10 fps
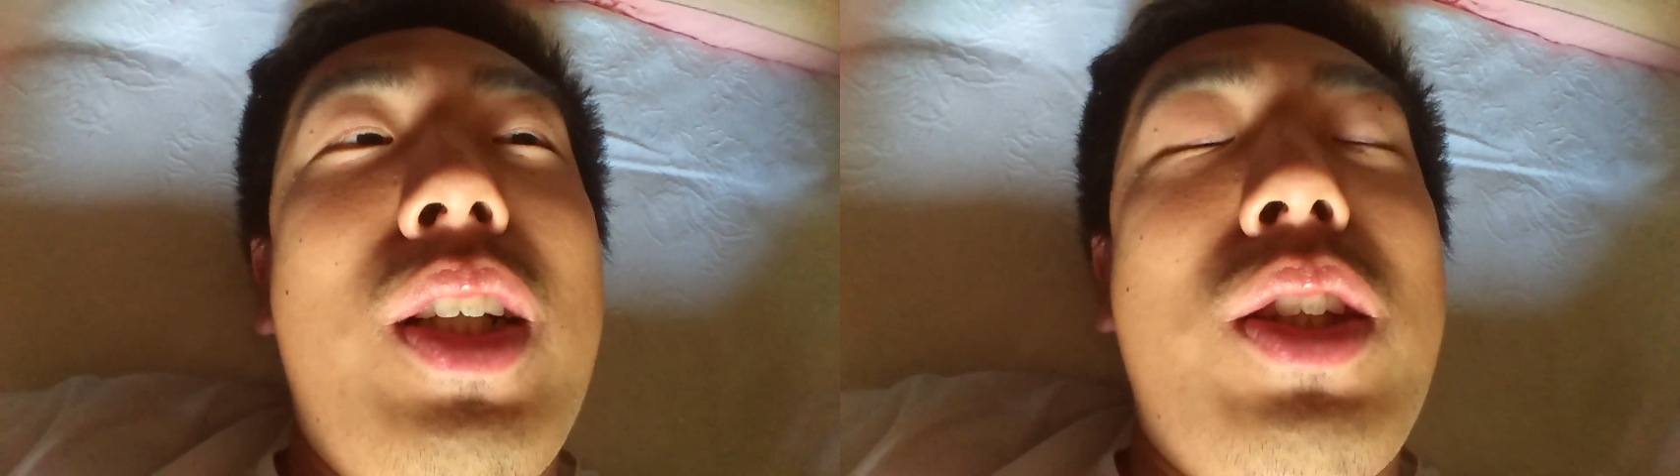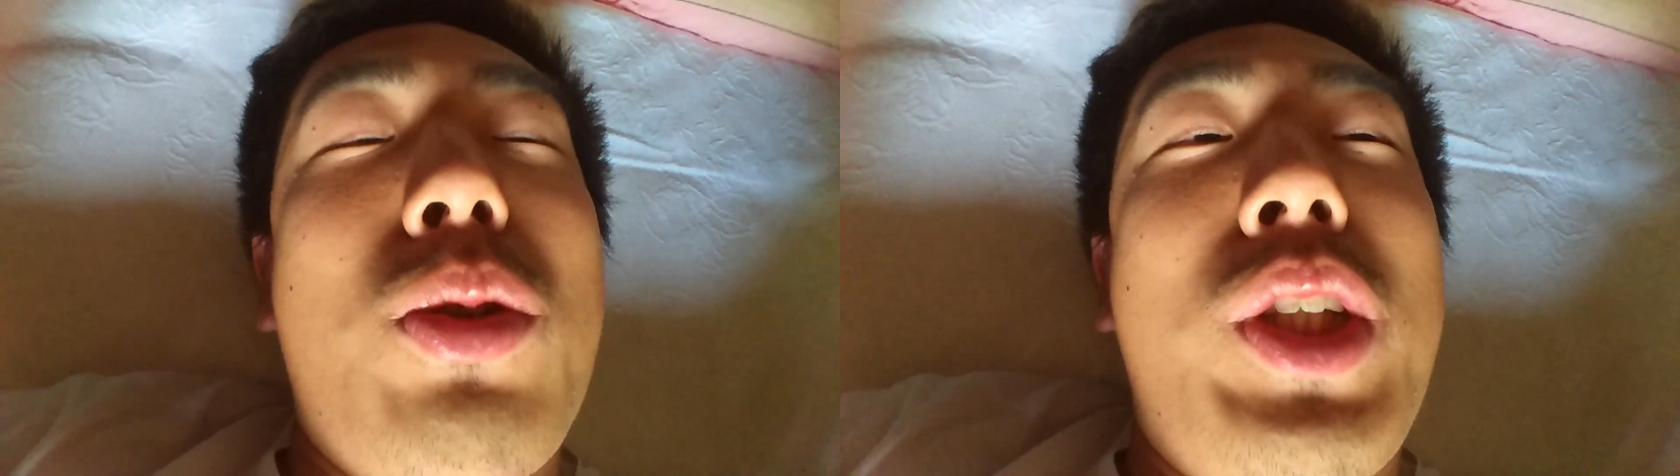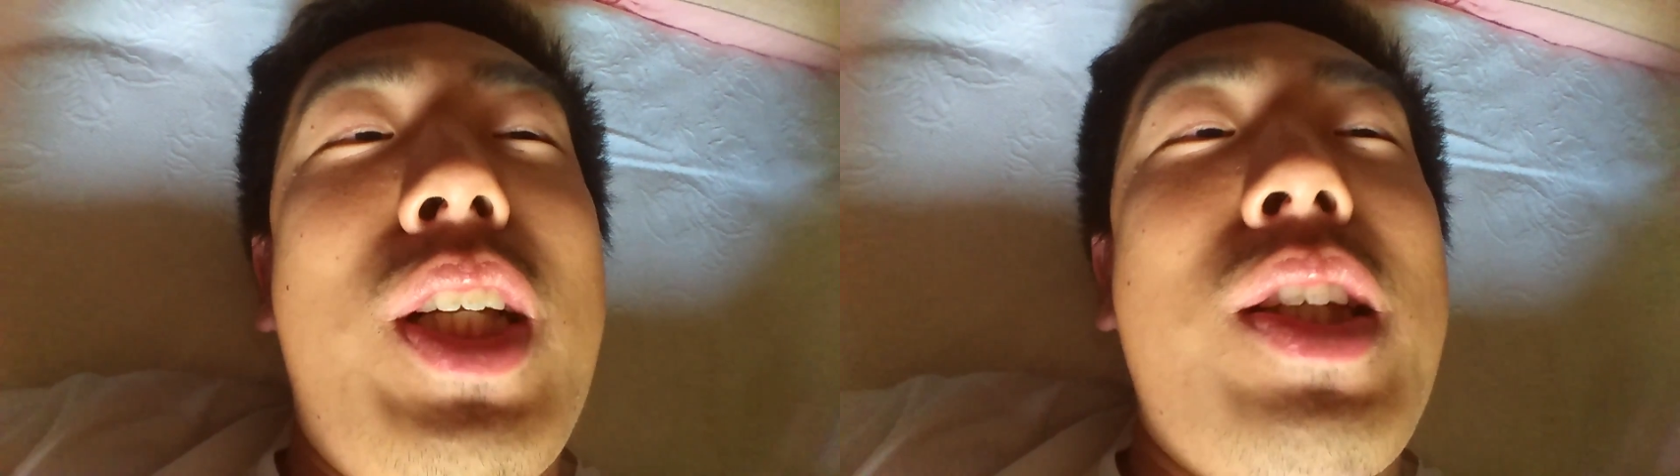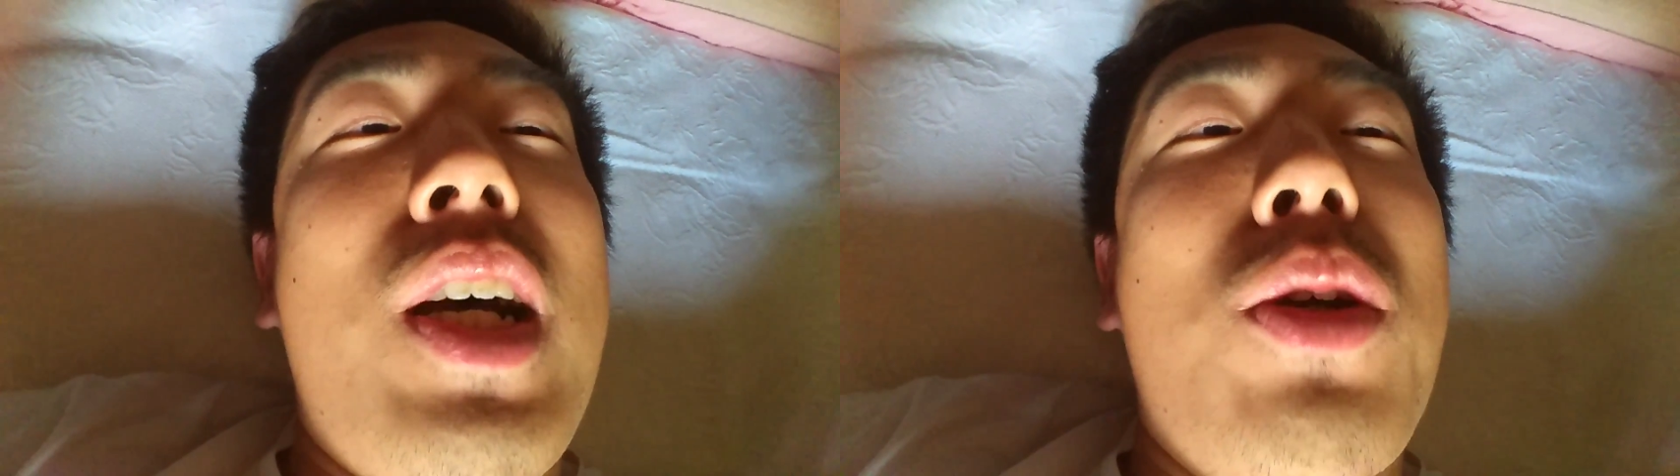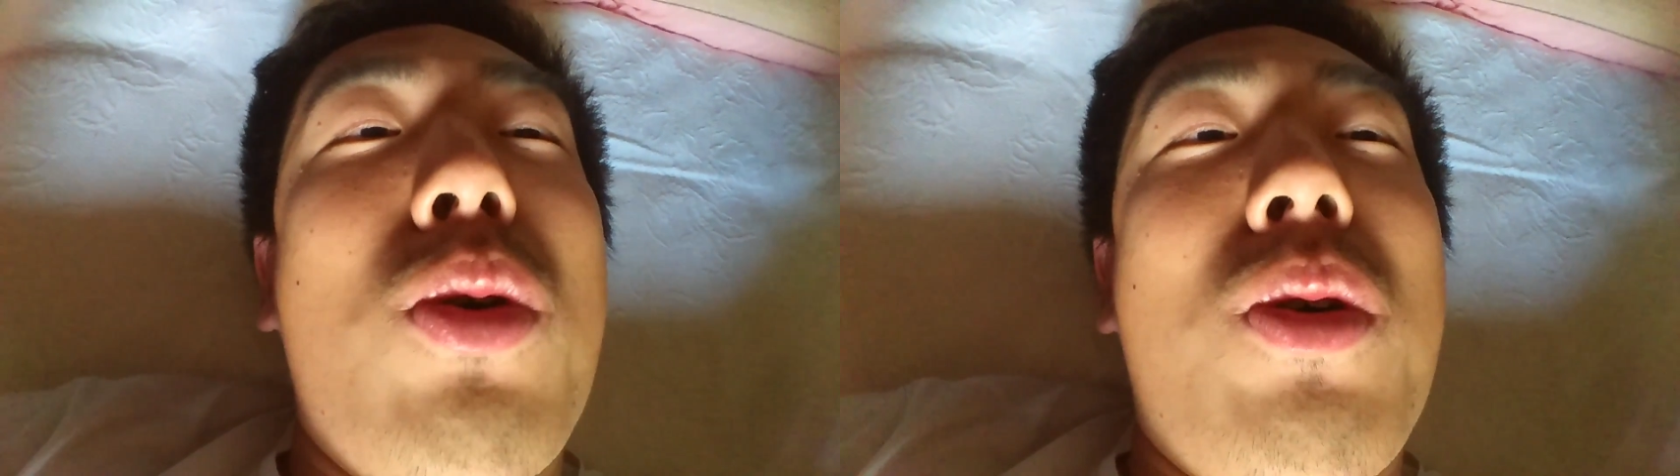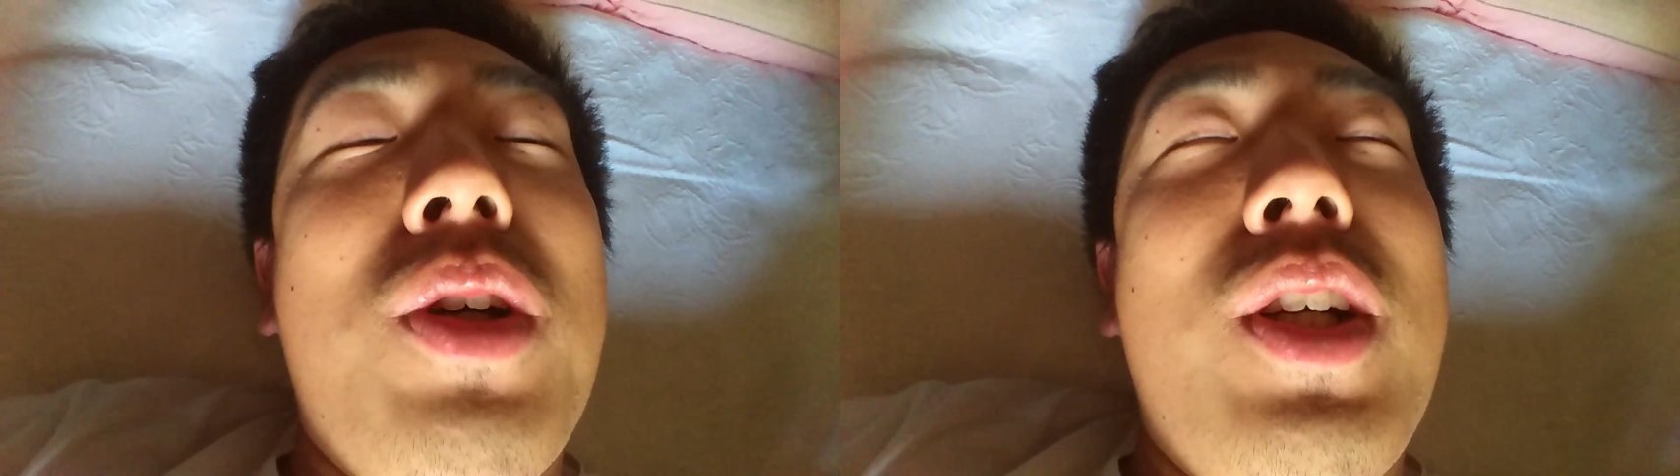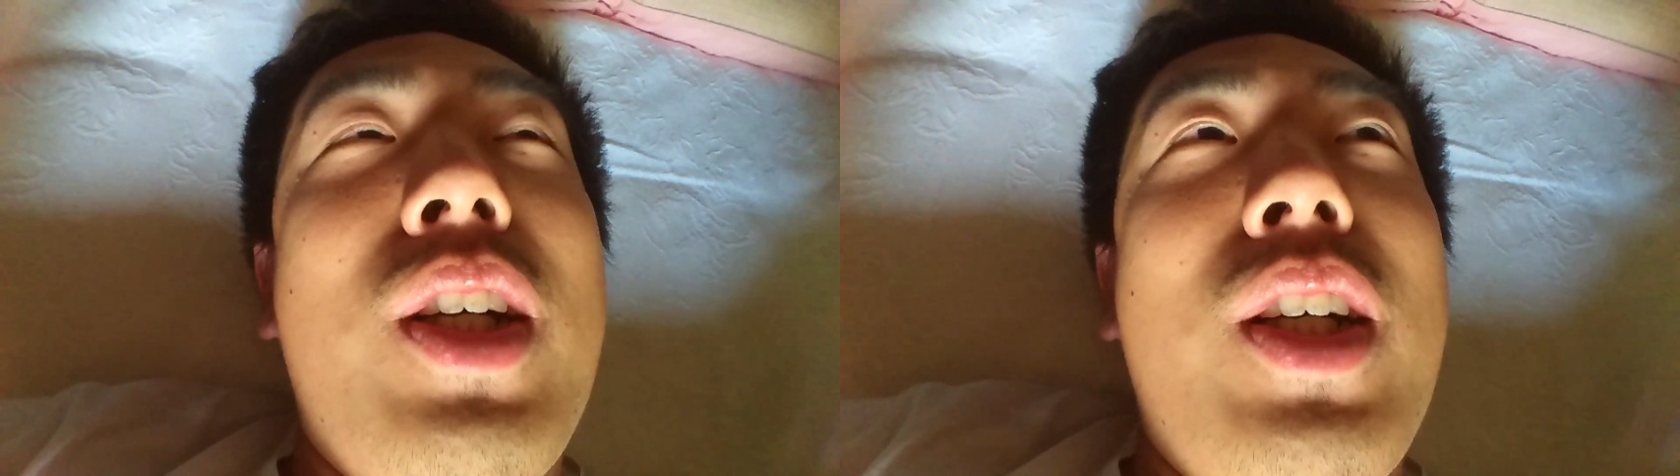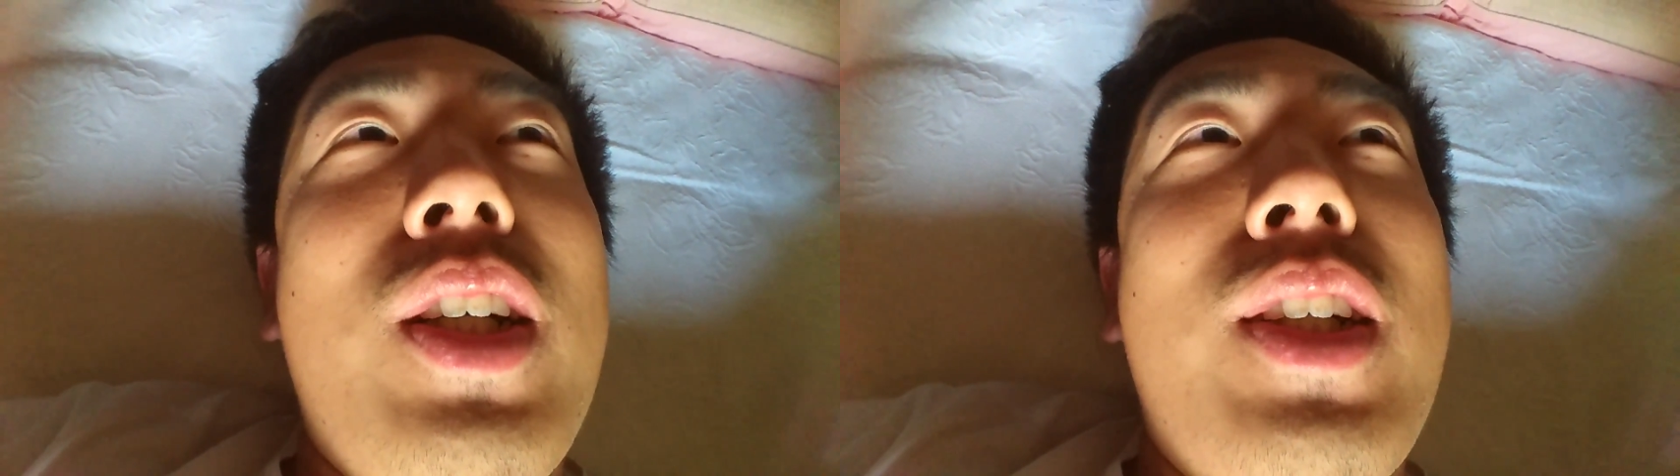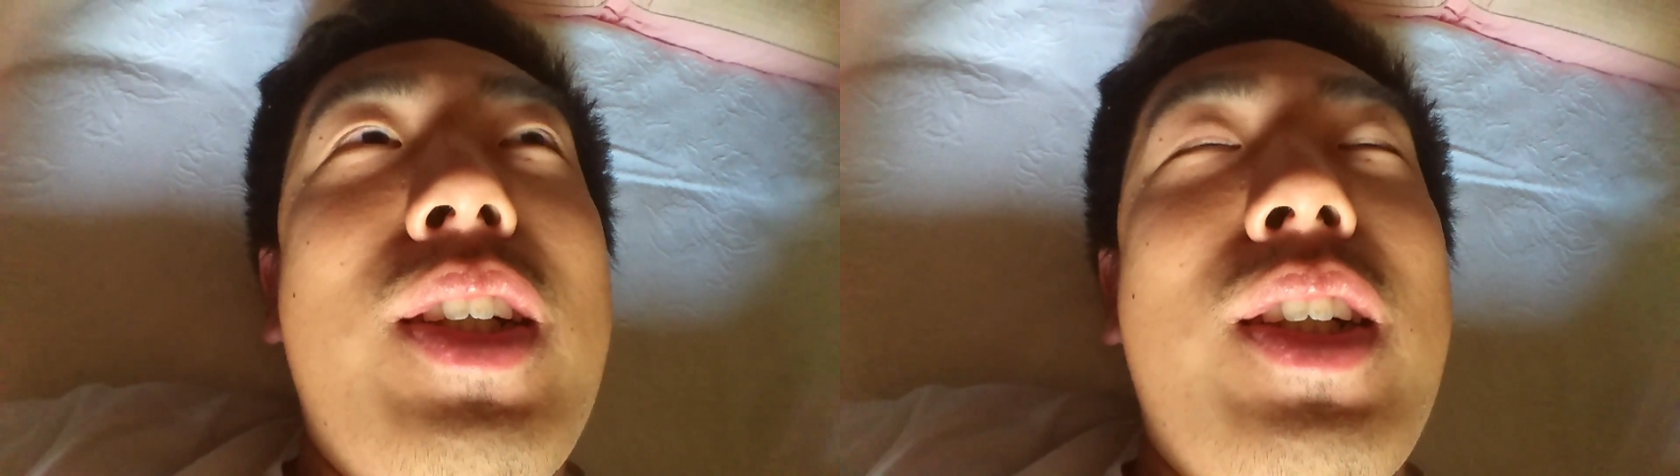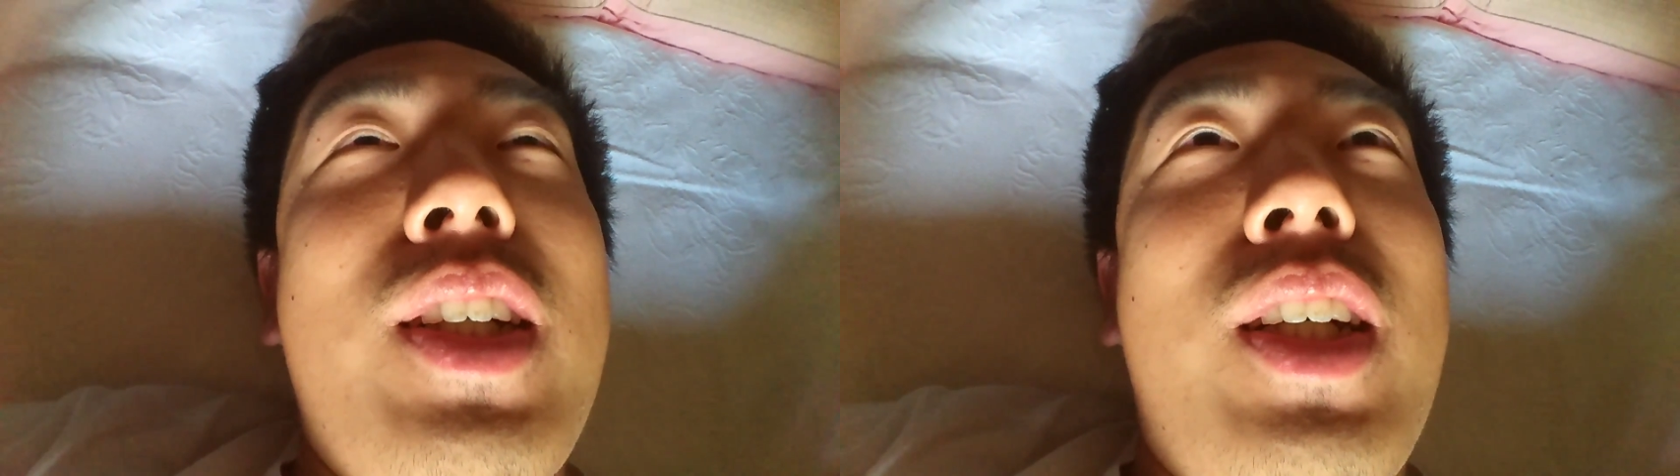で、そして最後、
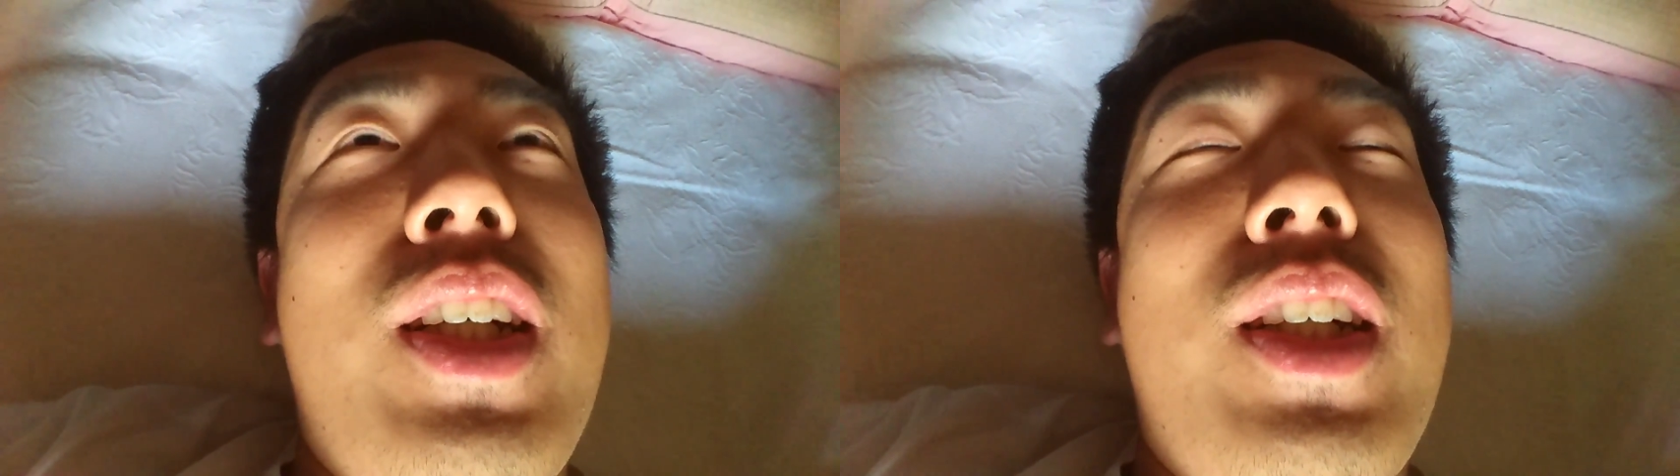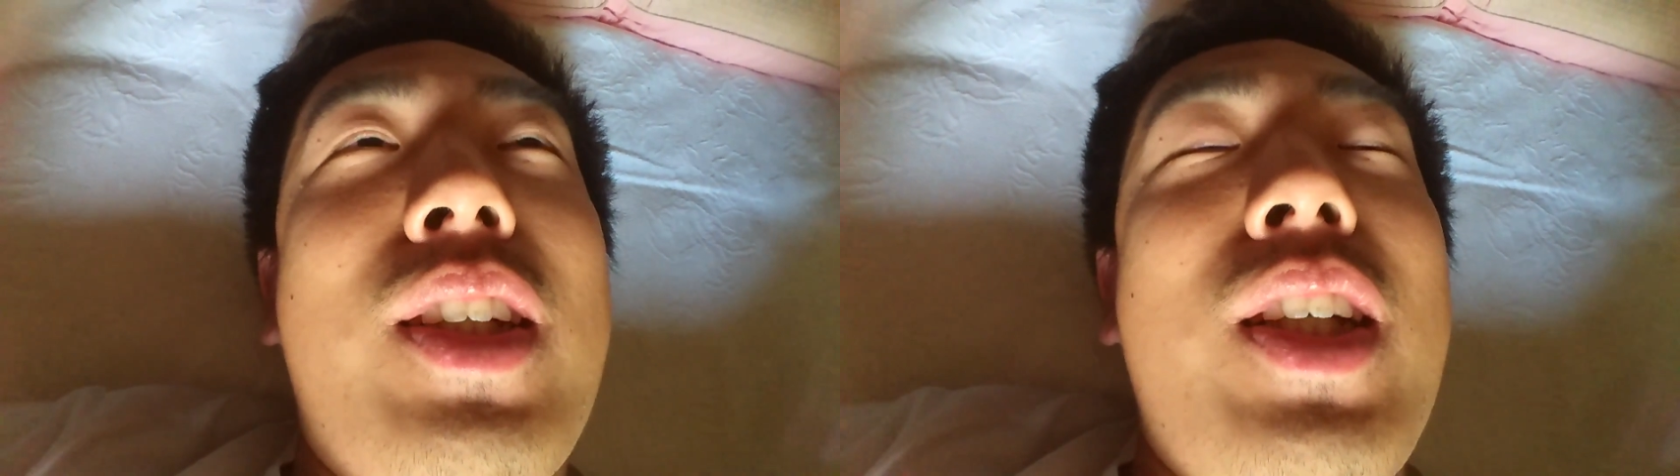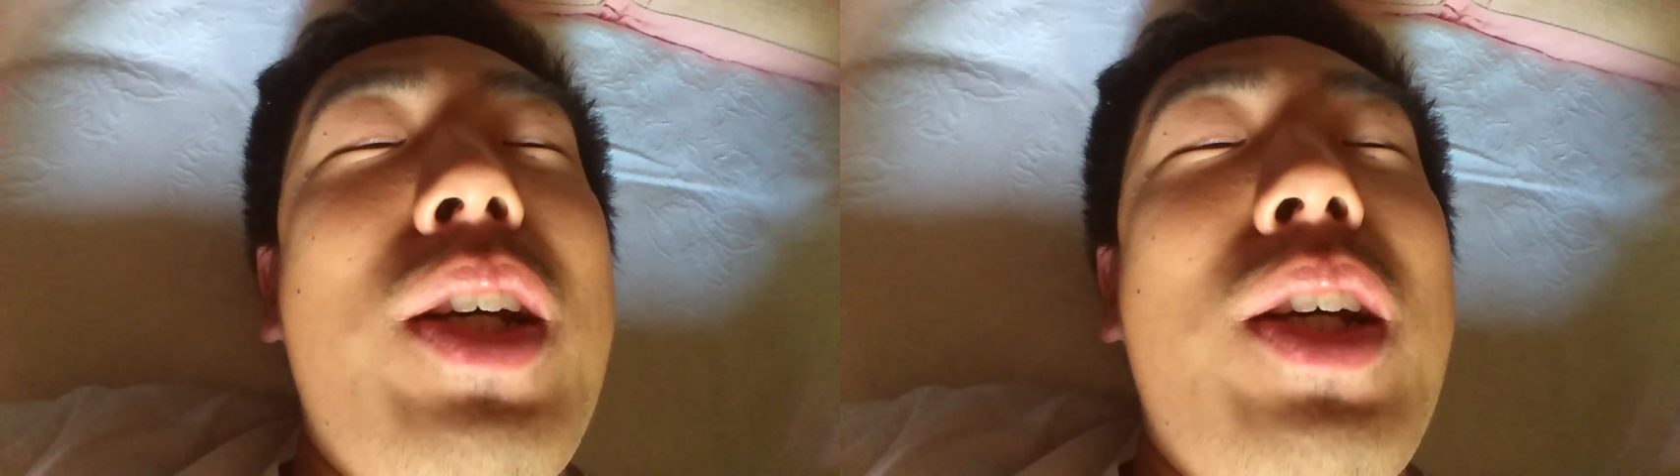えー、